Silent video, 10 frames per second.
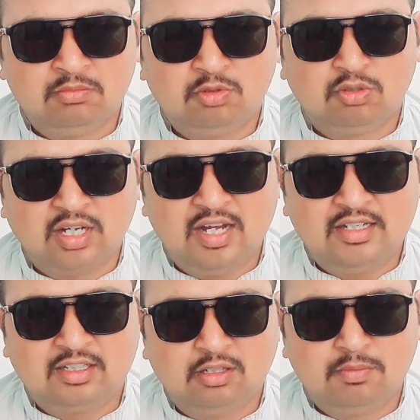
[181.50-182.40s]
तुम दुकान
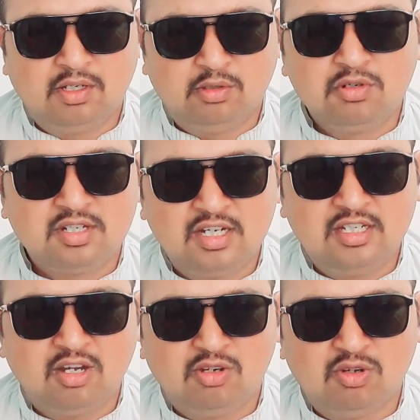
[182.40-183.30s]
के ऊपर लूटने
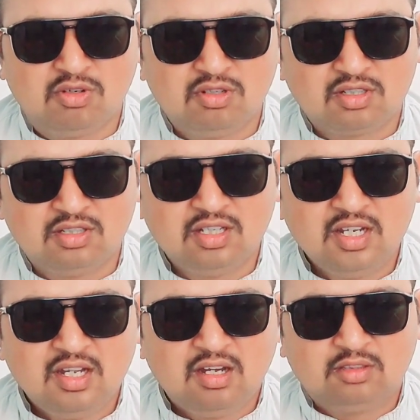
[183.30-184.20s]
जाओ लोगों को
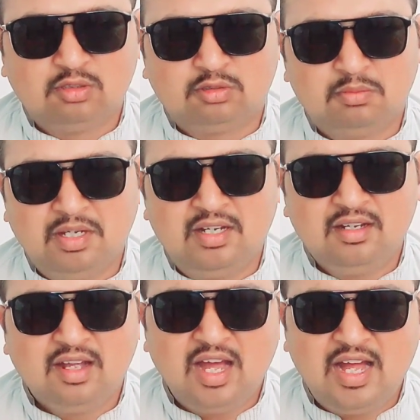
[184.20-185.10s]
तो
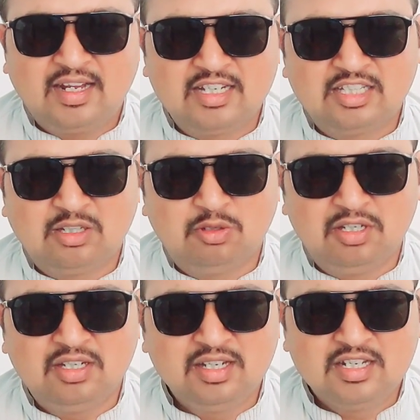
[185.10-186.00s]
तुम्हें आगे से कोई
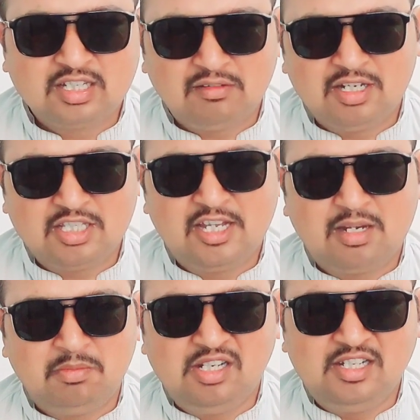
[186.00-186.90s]
सवा शेर
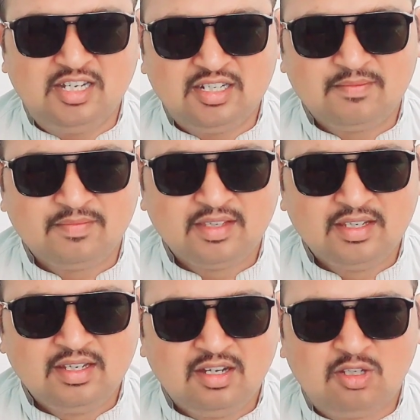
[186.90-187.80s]
मिल जाए
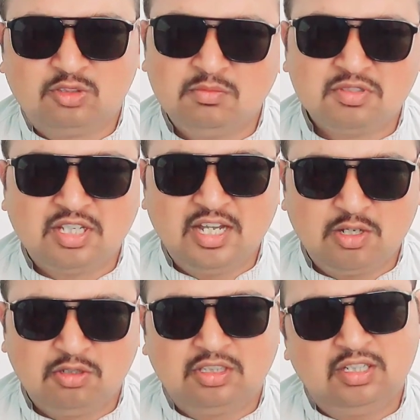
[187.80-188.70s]
और तुम शेर
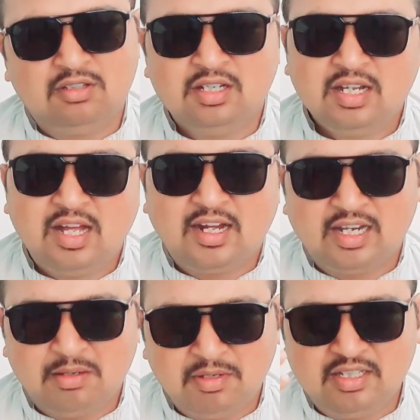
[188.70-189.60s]
होते हो
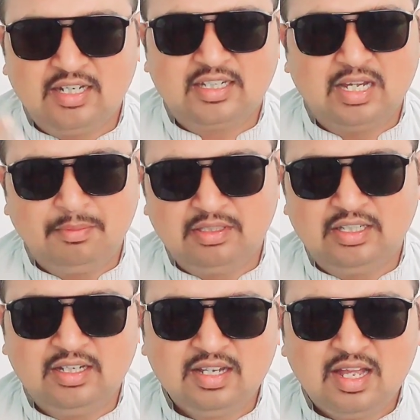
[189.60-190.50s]
अगला बंदा क्या पता
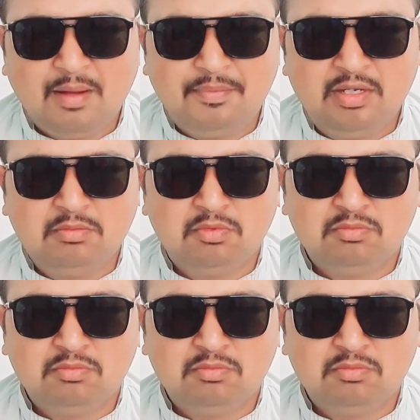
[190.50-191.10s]
अपने